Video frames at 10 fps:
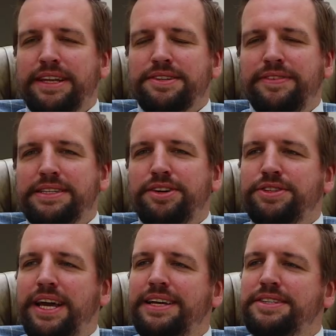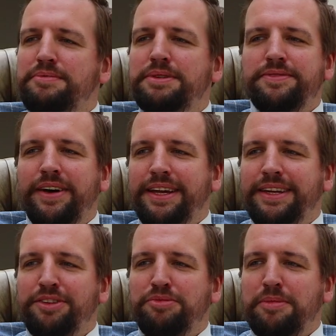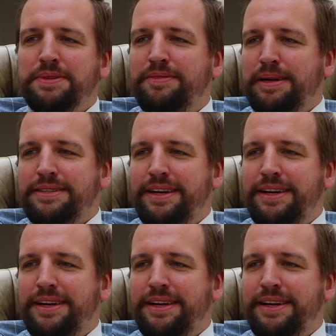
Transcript: war das quasi auch die erste Misswahl, an der du überhaupt jemals